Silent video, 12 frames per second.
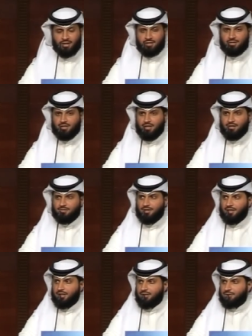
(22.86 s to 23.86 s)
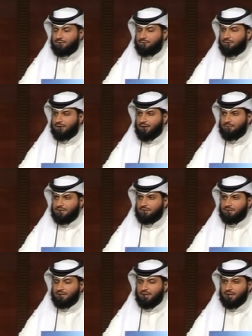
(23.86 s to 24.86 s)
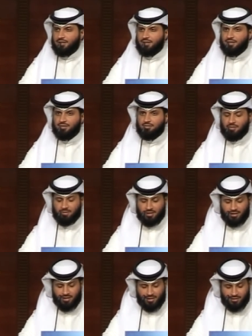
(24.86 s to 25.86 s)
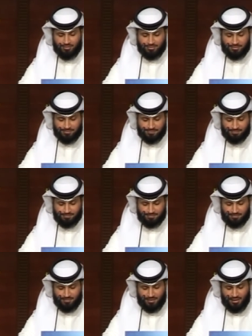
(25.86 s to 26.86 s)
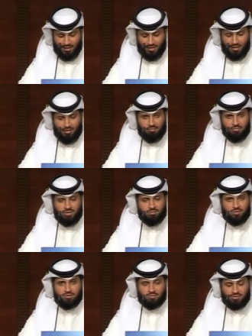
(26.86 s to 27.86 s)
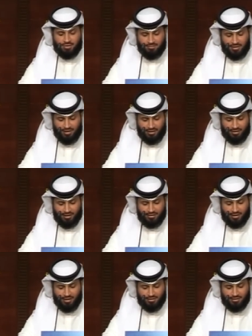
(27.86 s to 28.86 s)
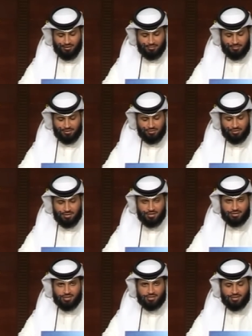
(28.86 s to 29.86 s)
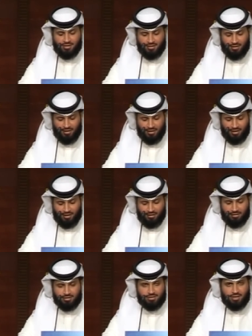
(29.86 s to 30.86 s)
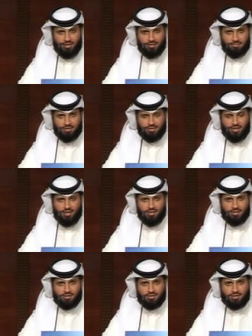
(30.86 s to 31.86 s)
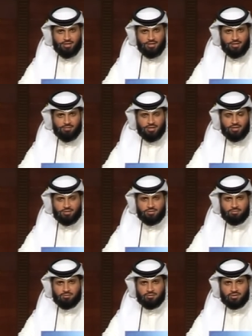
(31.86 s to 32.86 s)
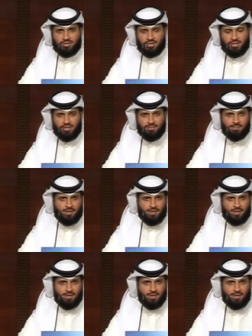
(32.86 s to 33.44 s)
السلام عليكم ورحمة الله وبركاته باسمكم جميعا أتقدم بالشكر الجزيل لصاحب الرعاية الكريمة سمو الشيخ